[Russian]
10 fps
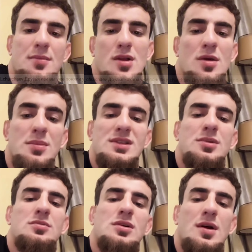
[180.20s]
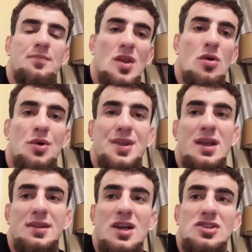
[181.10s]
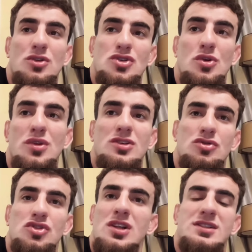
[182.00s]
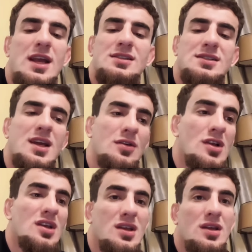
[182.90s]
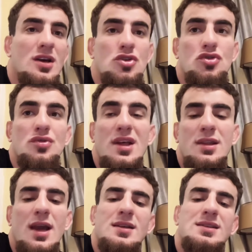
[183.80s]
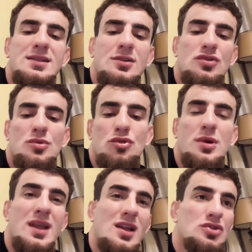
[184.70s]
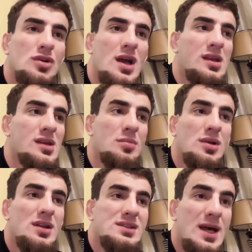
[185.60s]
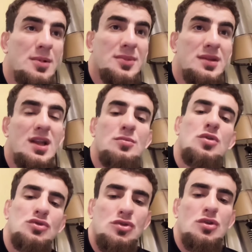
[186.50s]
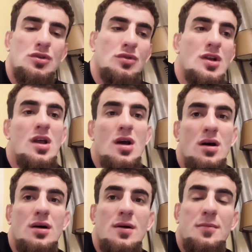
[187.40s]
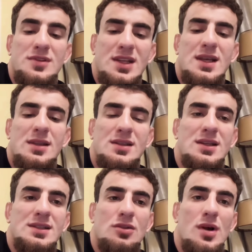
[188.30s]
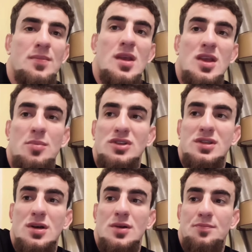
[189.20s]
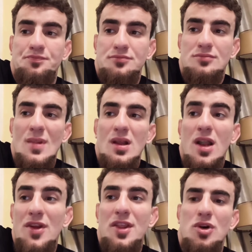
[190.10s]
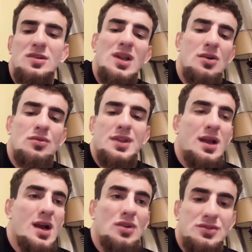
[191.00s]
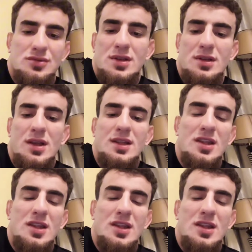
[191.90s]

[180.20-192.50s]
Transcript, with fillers: зрелищным. Не будем расстраиваться и огорчаться, двигаемся дальше. Хочу напомнить всем, кто ждет бой с Конором. 15 августа в прямом эфире я хочу показать нокаутирующую мощь и удосрочить Конора, заявил